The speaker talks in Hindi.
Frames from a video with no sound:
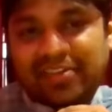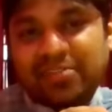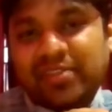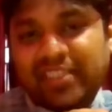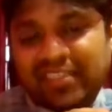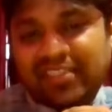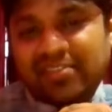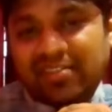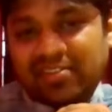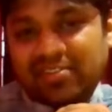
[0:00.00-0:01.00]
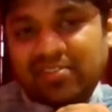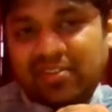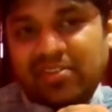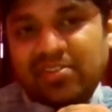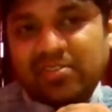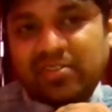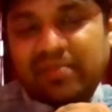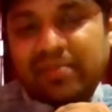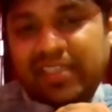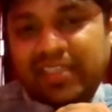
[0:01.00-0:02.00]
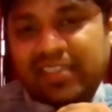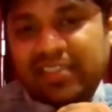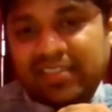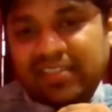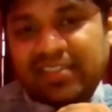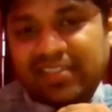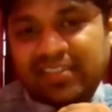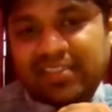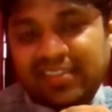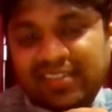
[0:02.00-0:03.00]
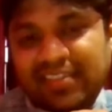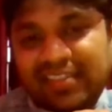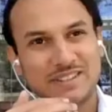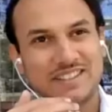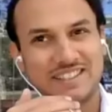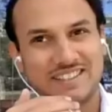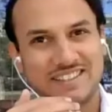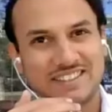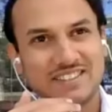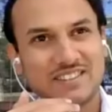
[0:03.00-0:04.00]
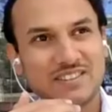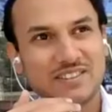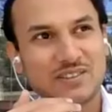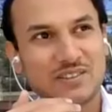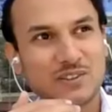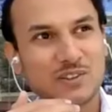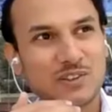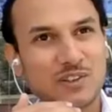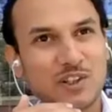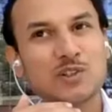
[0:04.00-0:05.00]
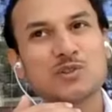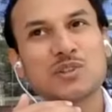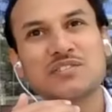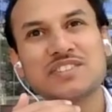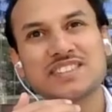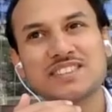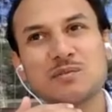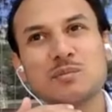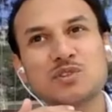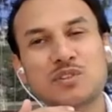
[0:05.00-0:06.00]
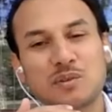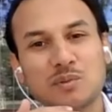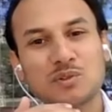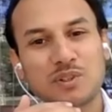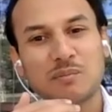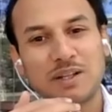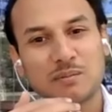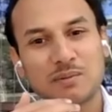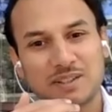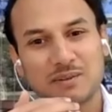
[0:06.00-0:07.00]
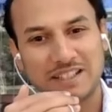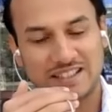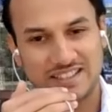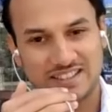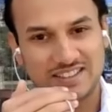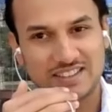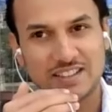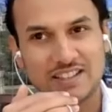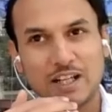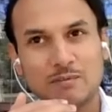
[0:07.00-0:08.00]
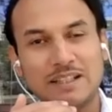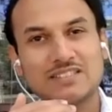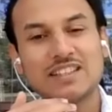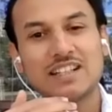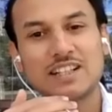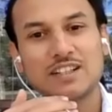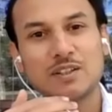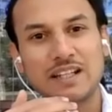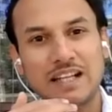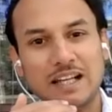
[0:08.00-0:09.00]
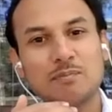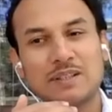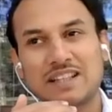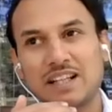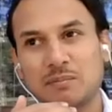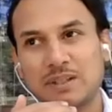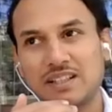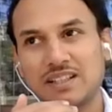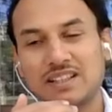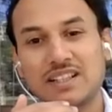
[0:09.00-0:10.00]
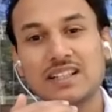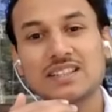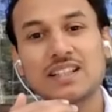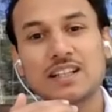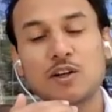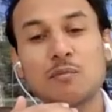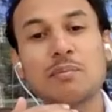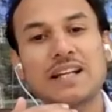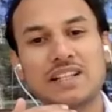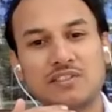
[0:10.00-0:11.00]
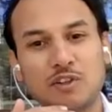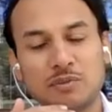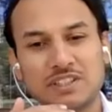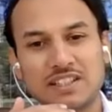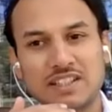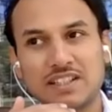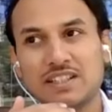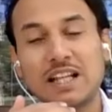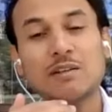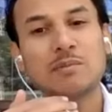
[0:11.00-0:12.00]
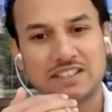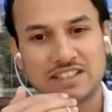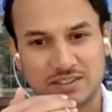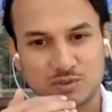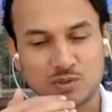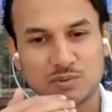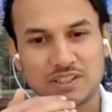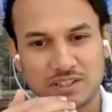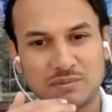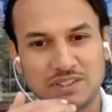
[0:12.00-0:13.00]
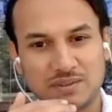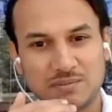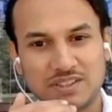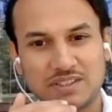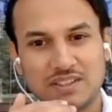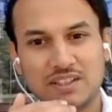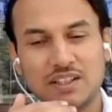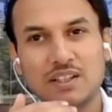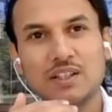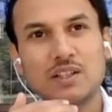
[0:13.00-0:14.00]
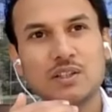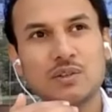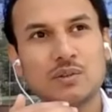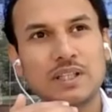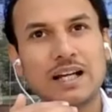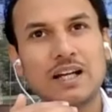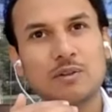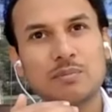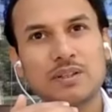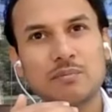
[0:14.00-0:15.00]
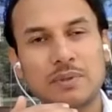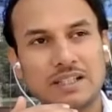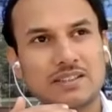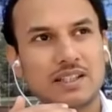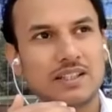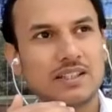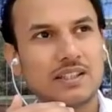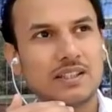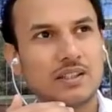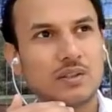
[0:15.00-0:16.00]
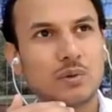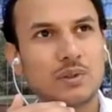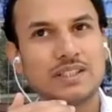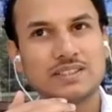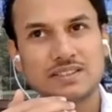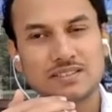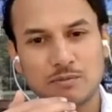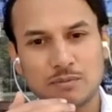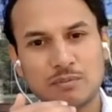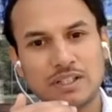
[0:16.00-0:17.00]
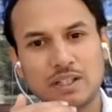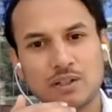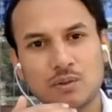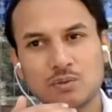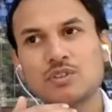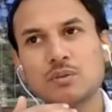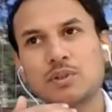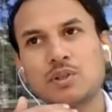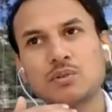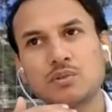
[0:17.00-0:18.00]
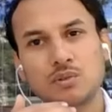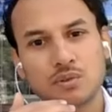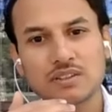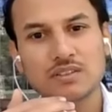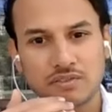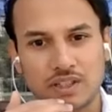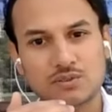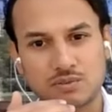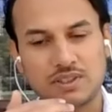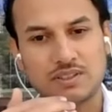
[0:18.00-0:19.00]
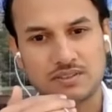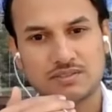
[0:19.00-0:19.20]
एंड ड्यूरेशन इज आल्सो लिमिटेड लिमिटेड हाँ तो और यूजुअली फिजिक्स के मोस्ट ऑफ थोड़ा भारी भरकम रहते हैं आप एनसीआर है पतला बट इतना ज्यादा कॉम्पैक्ट इन्फॉर्मेशन है कि टाइम लग जाता है उसको भी खत्म करने तो यहाँ पे बेस्ट है कि कोई टीचर सामने बैठा हो उससे पढ़ो थोड़ा सा फास्ट हो